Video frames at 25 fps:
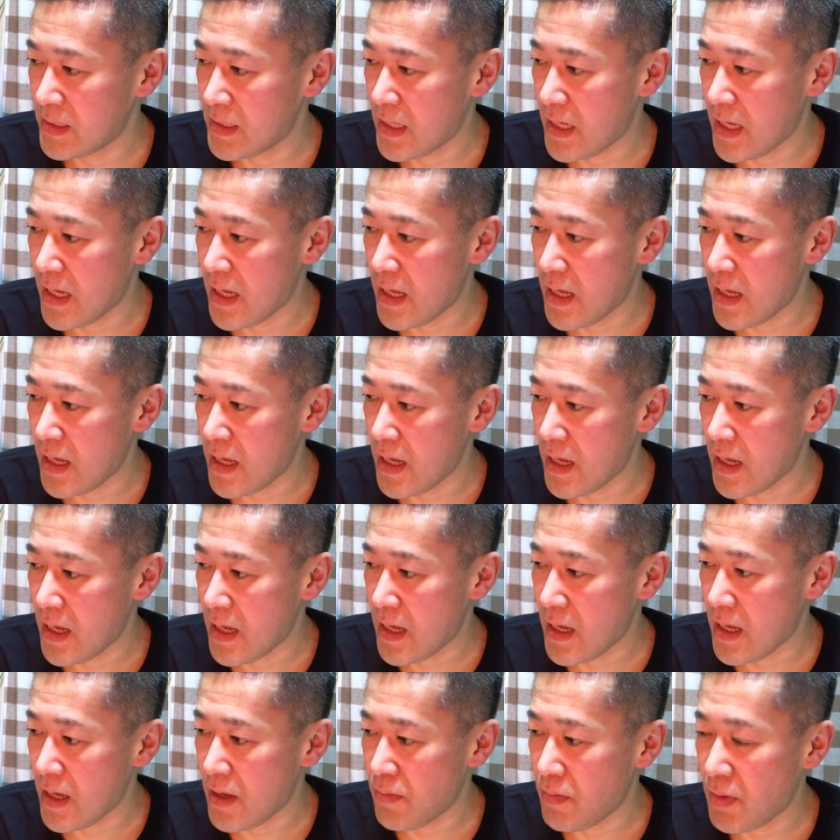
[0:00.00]
えー
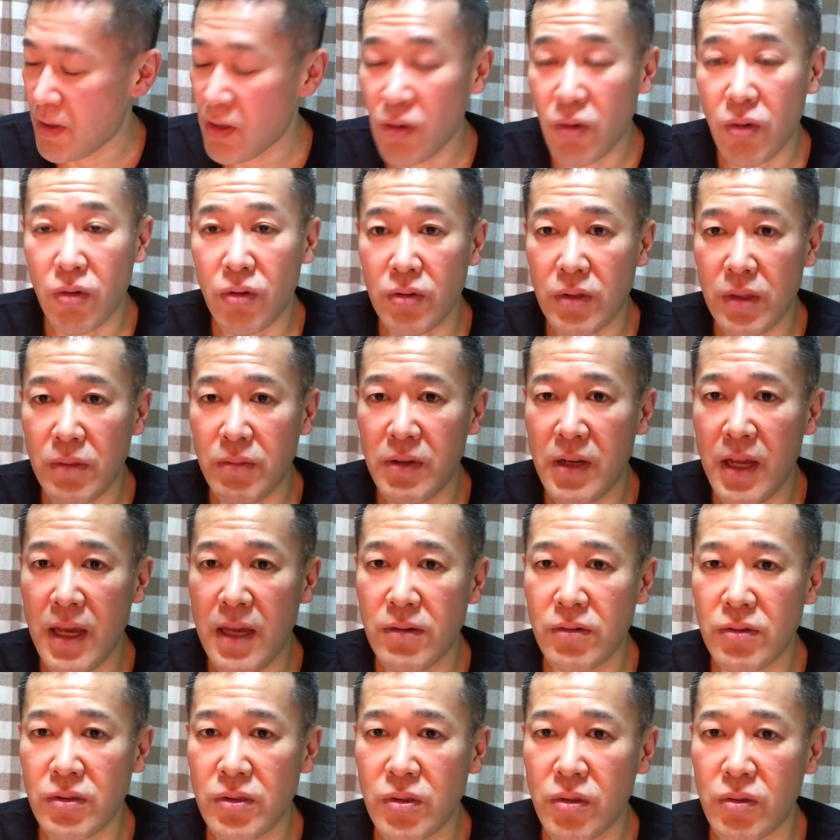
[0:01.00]
まあ、喜んでもら
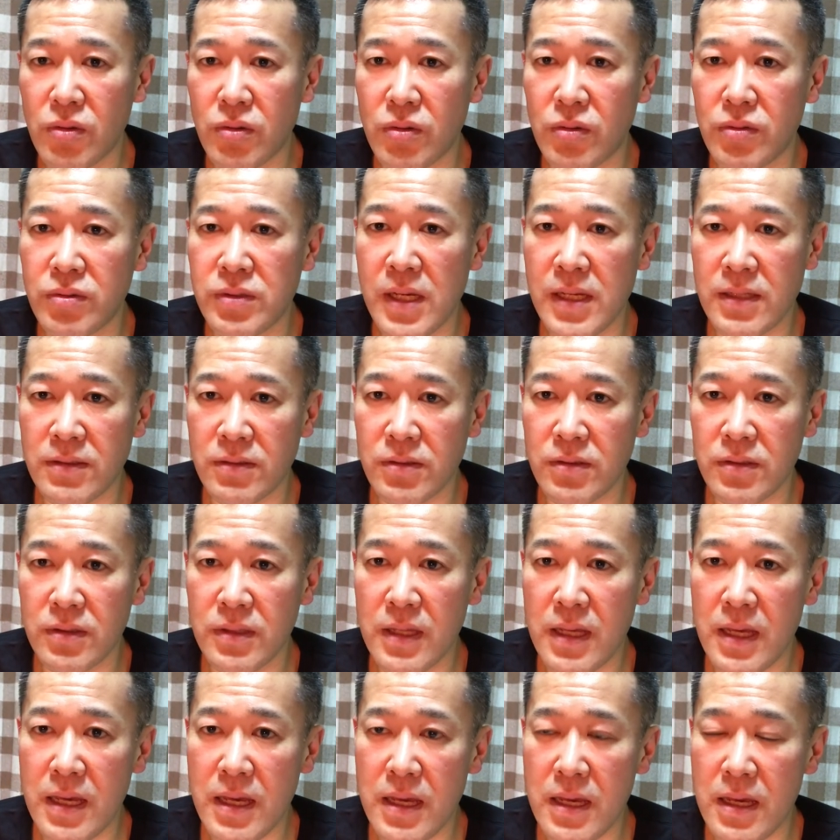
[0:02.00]
える人をこう増やす、
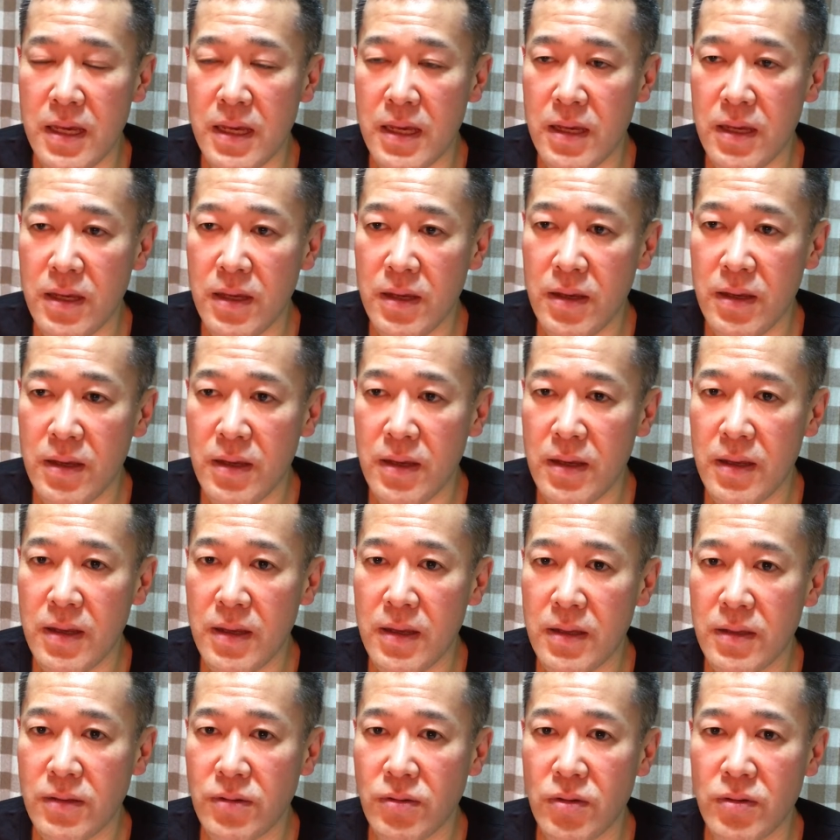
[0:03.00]

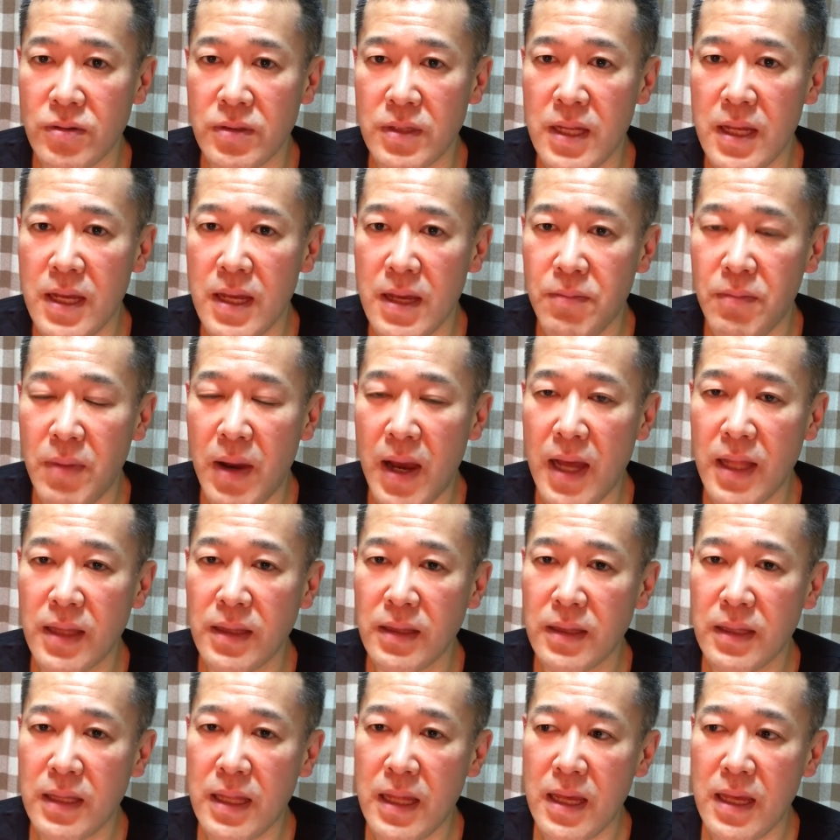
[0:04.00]
えー、そうですね、まあ、
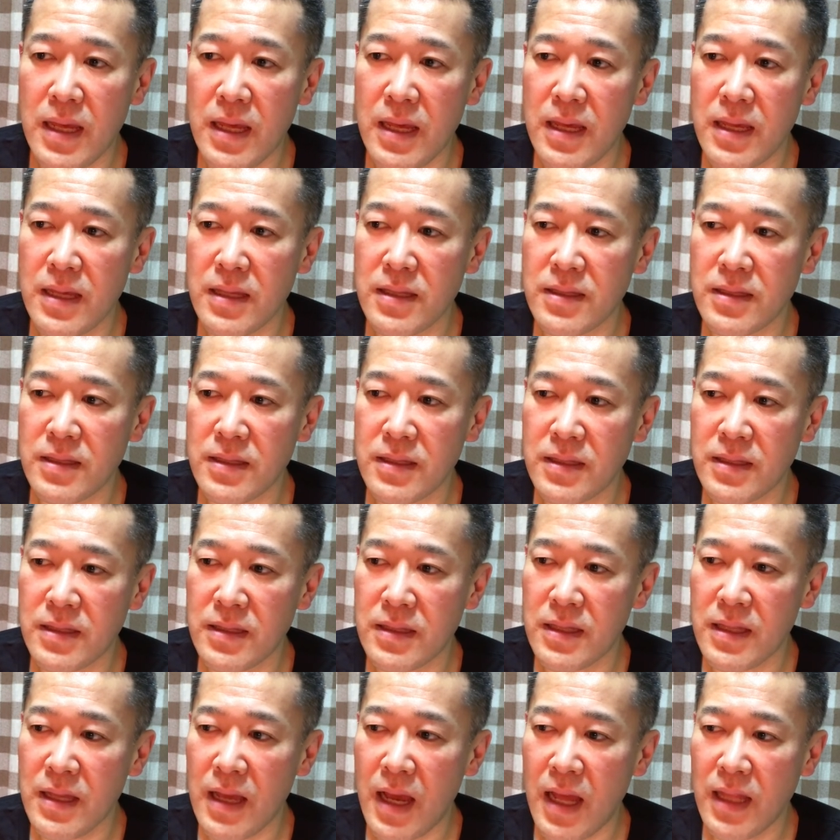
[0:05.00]
安定
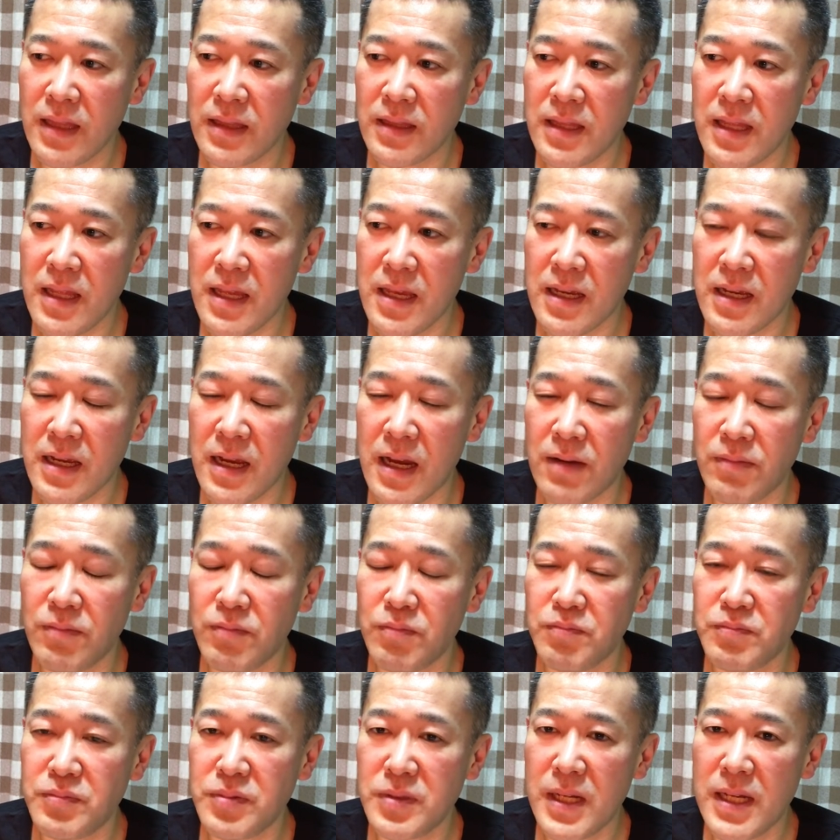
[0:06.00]
安定
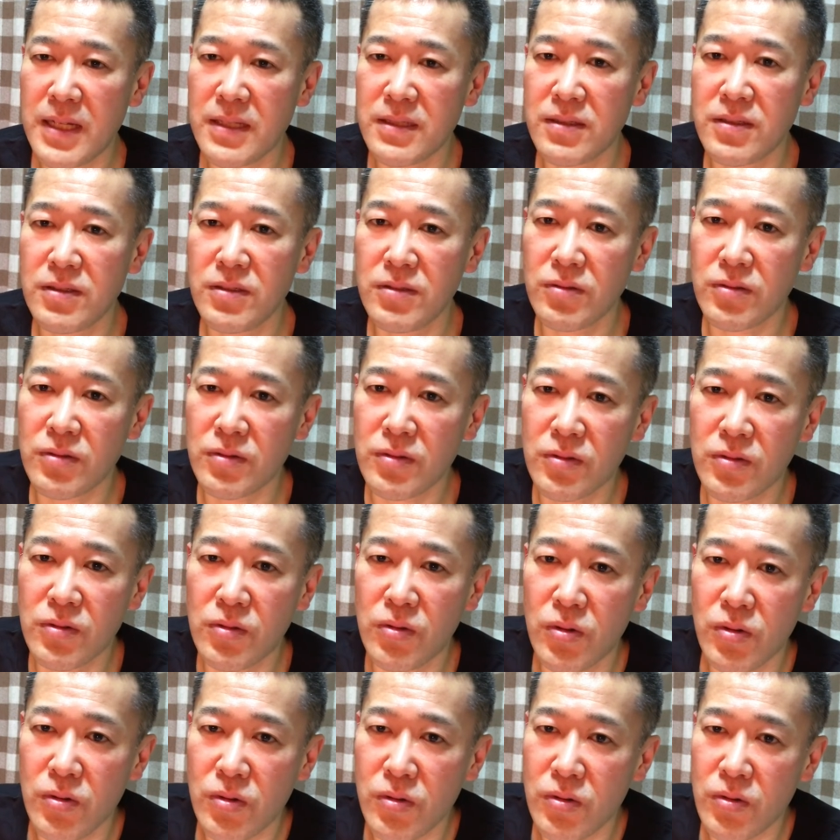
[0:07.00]
感プラス
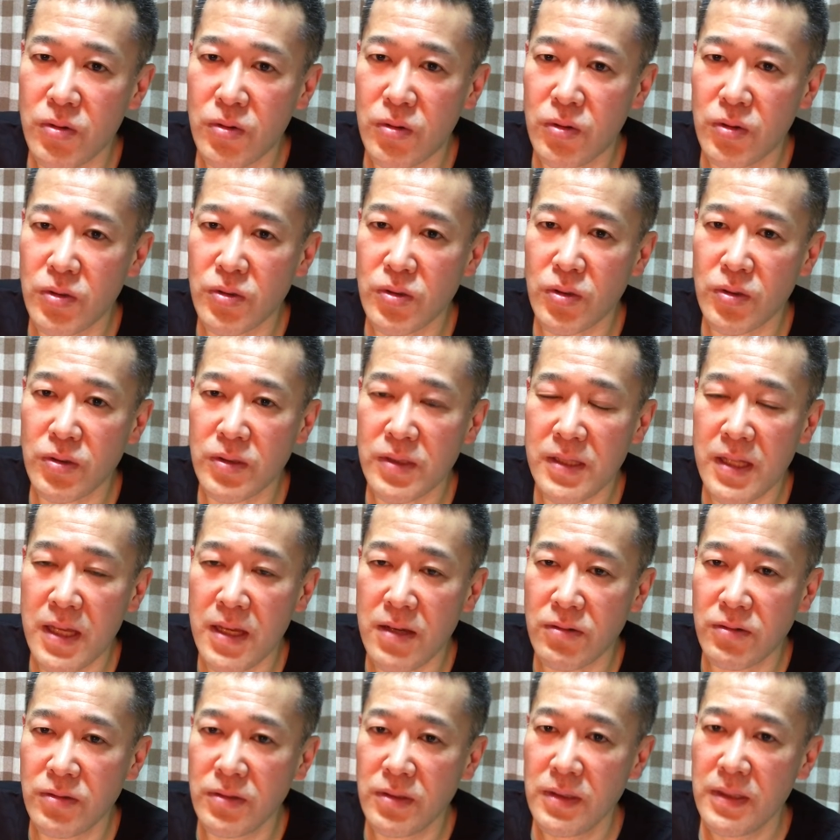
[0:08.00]
こう向上して
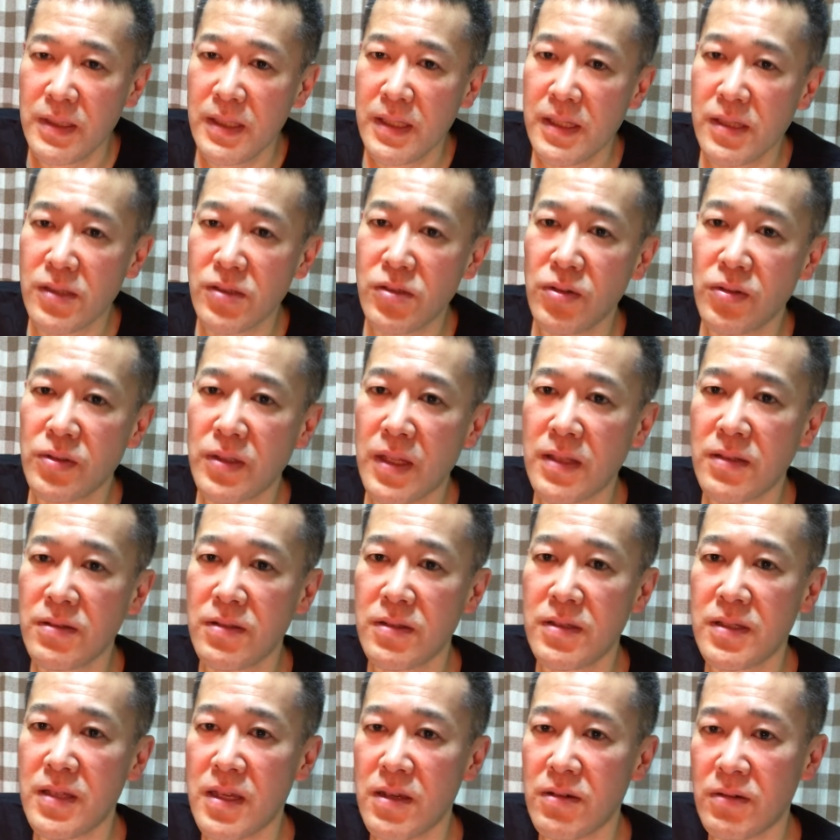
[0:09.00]
いく上
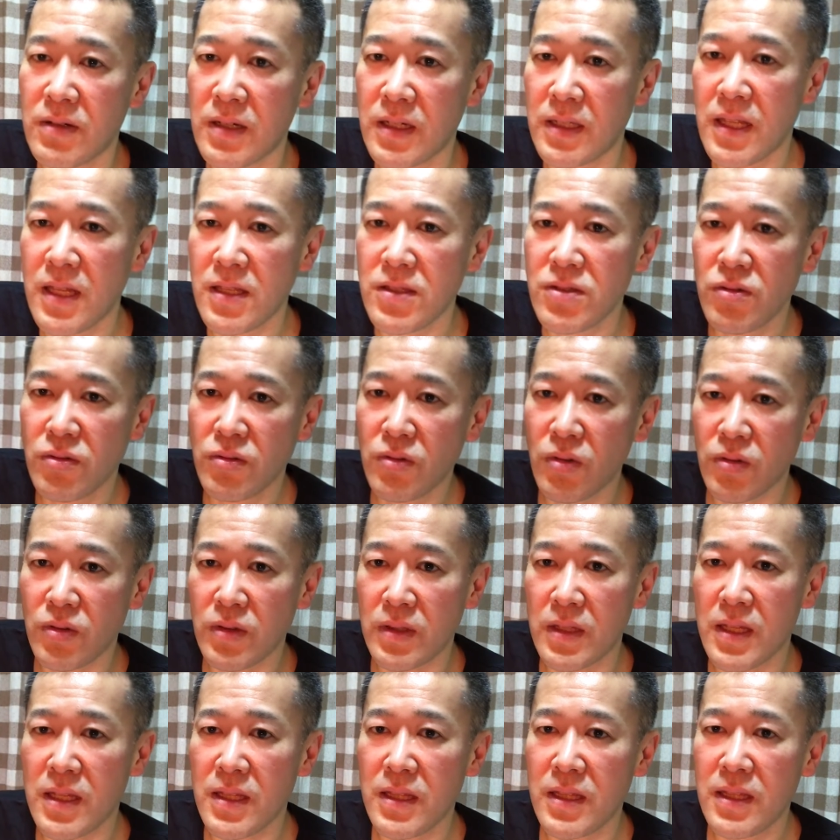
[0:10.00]
達していく形をとっ
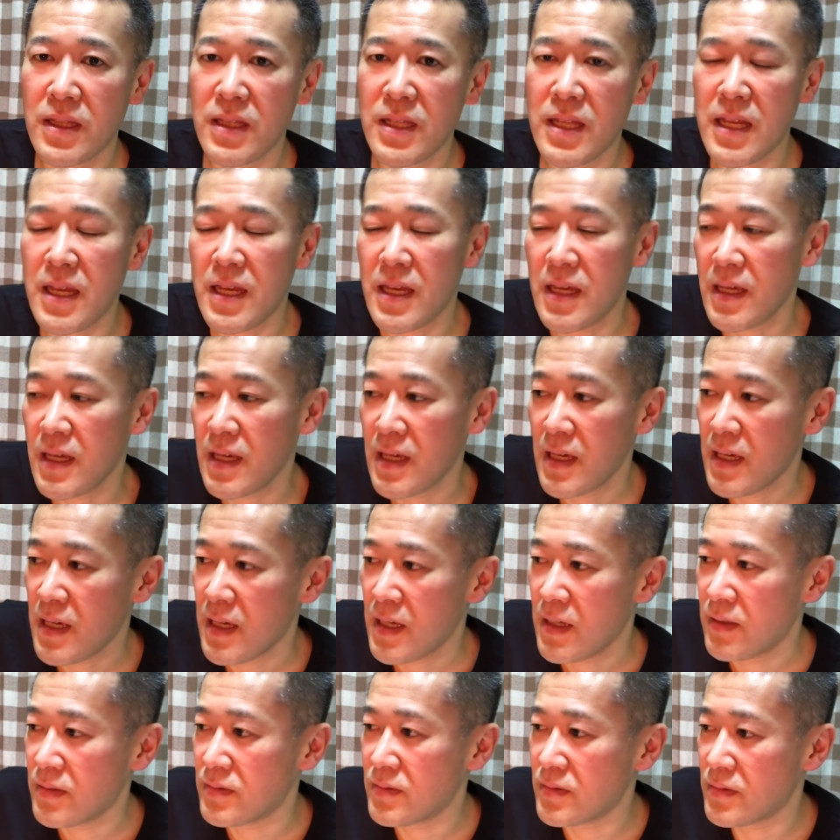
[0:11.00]
ていって
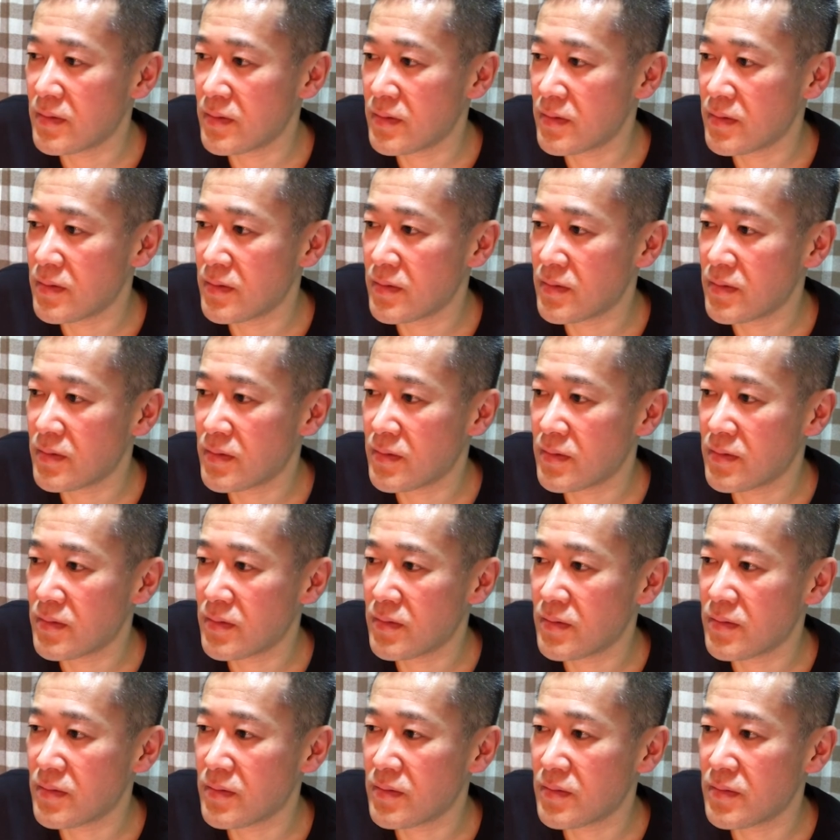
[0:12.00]
う
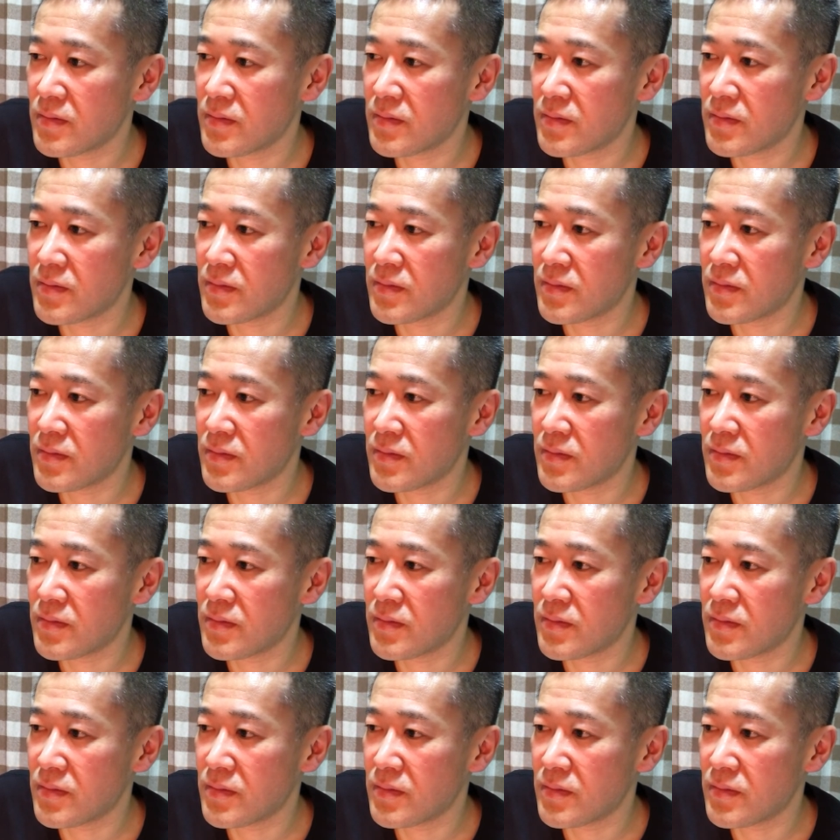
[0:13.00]
ん